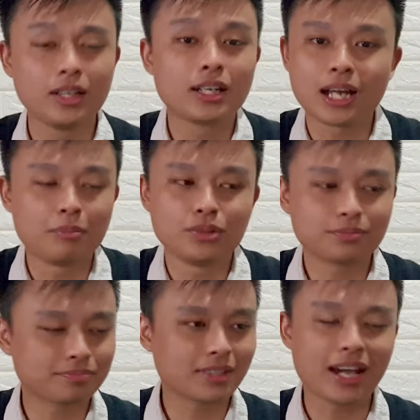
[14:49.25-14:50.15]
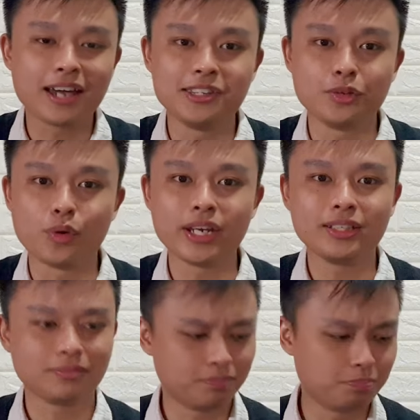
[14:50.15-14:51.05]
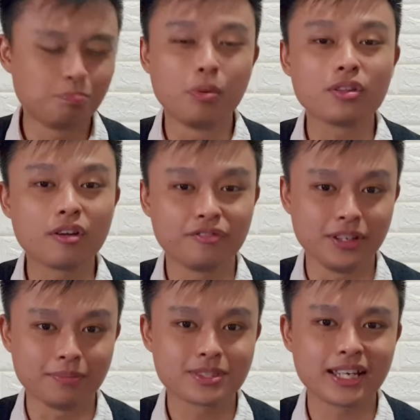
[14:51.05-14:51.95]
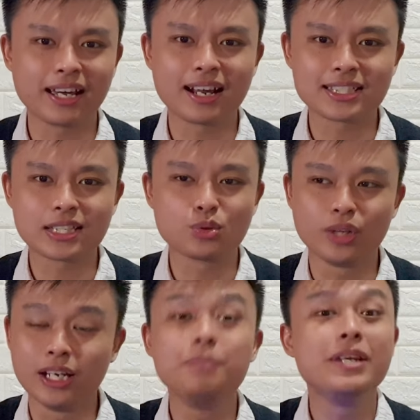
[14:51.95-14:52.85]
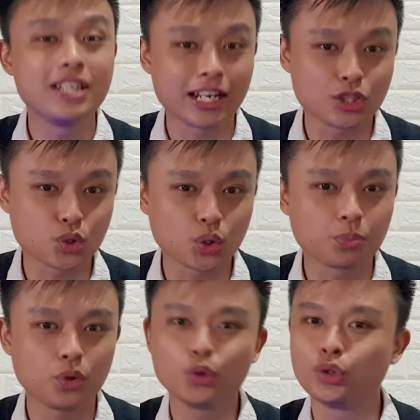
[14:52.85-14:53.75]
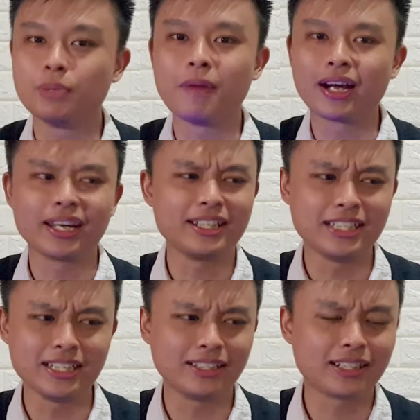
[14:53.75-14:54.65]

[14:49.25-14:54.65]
Namun, either way, both of them saya rasa sudah lebih dari cukup untuk dipakai di